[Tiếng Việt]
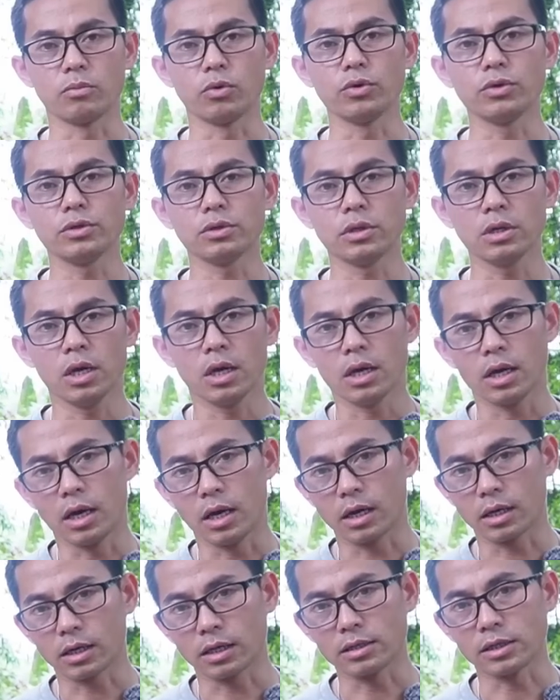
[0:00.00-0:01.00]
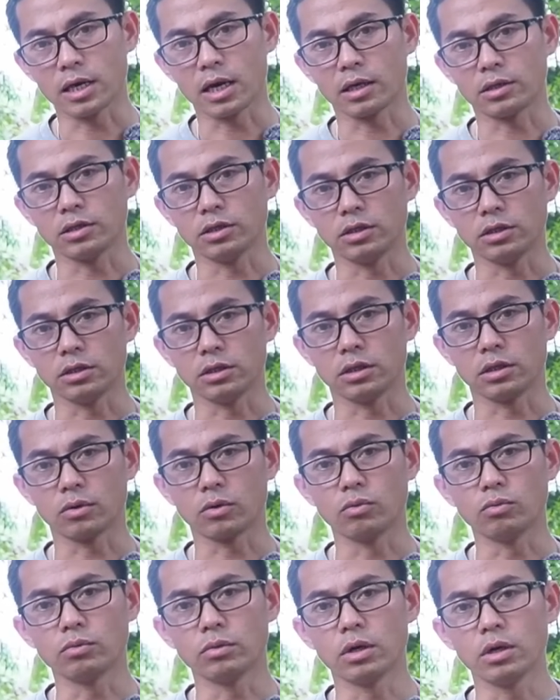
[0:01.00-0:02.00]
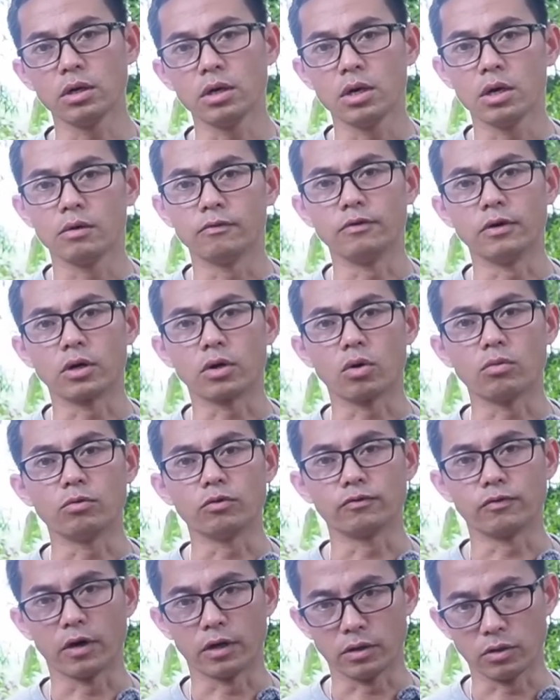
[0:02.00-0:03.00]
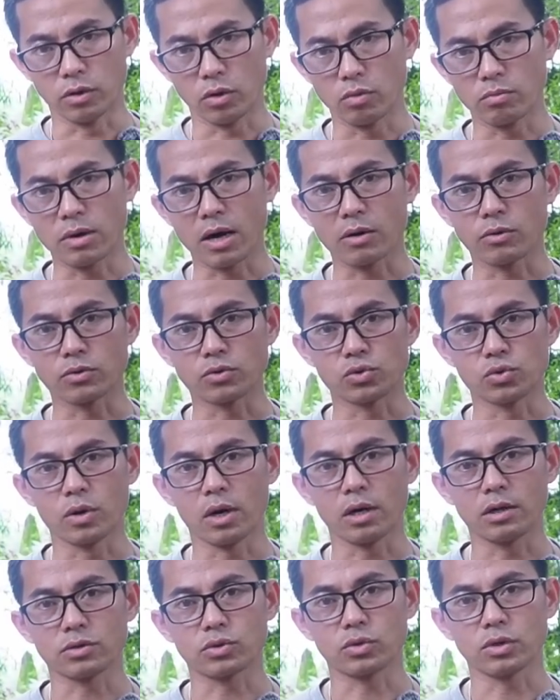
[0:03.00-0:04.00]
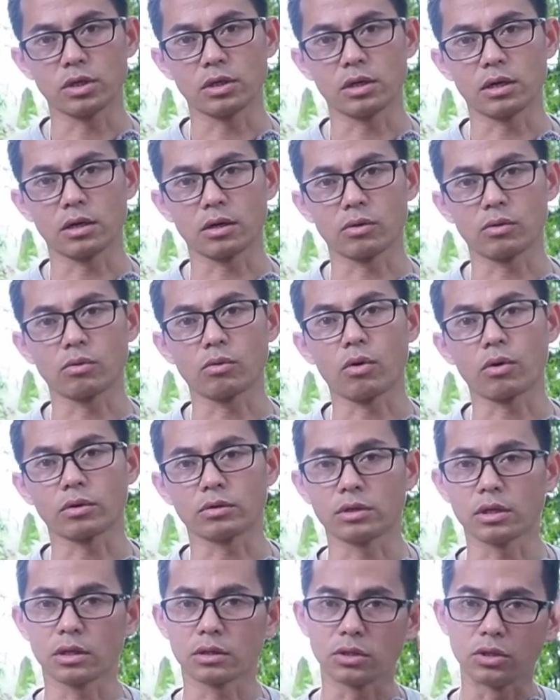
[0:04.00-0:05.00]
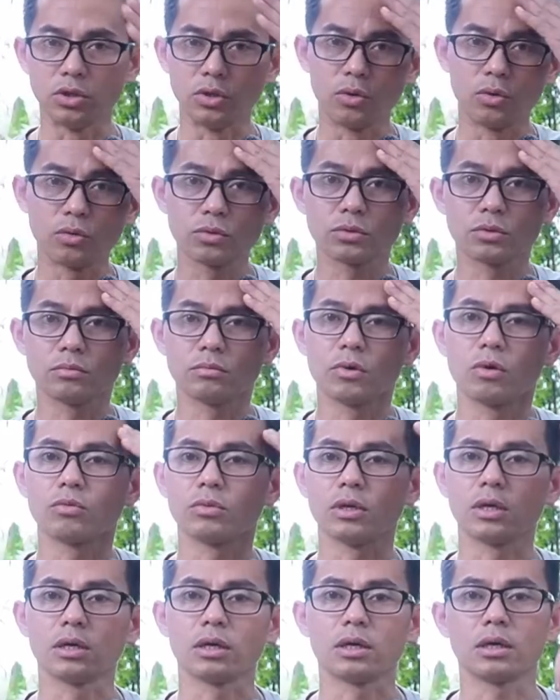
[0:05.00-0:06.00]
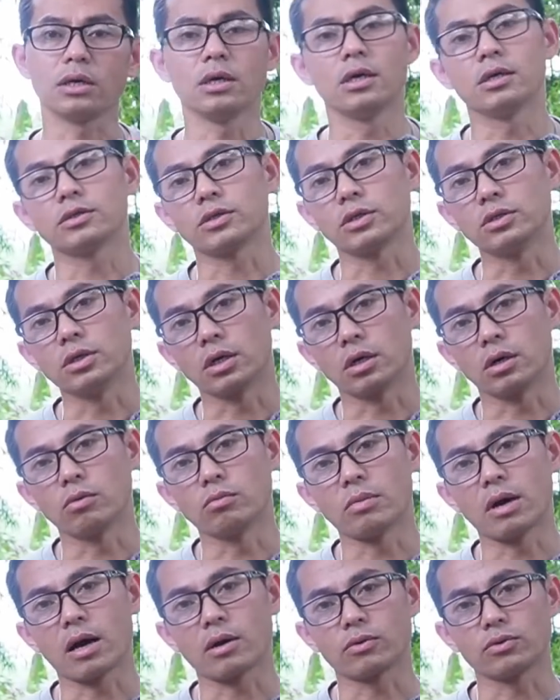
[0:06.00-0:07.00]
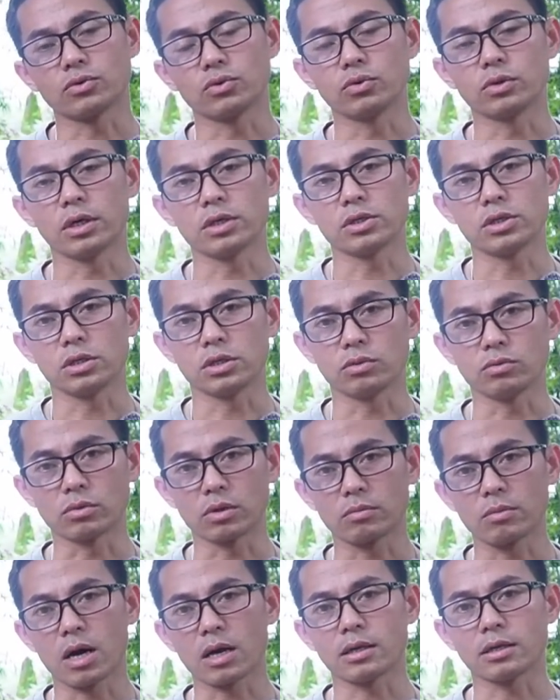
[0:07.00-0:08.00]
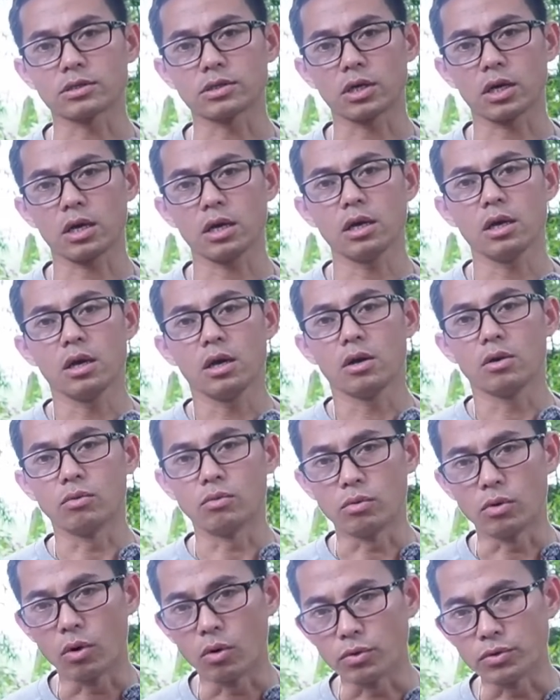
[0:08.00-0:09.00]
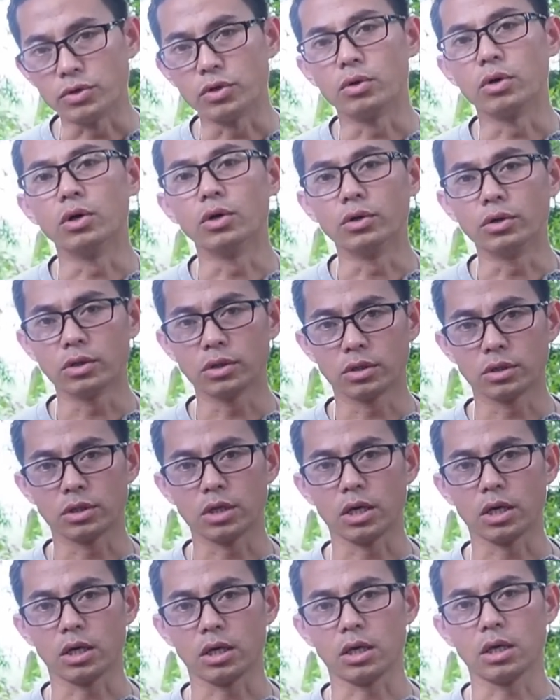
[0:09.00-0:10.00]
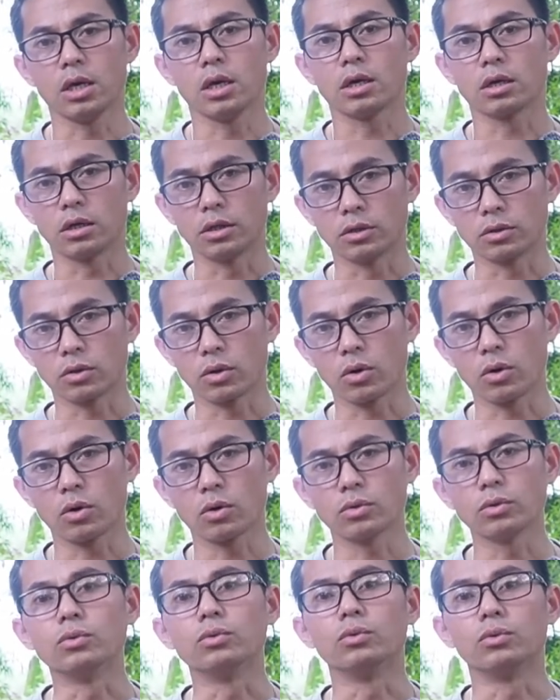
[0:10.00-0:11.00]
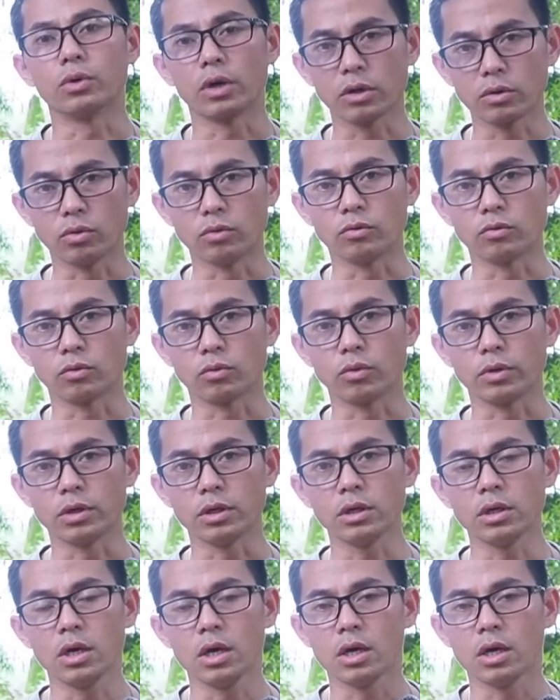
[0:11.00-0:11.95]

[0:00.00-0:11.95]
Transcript: mỗi uh, căn nhà thì cũng vừa có một phần với ông bà của chú ạ cho nên là cũng còn rất là thiếu mong là sẽ được ông bà của chú các anh chị cùng các bạn là sẽ ủng hộ nhiều hơn để Ngân có đủ cái nguồn quỹ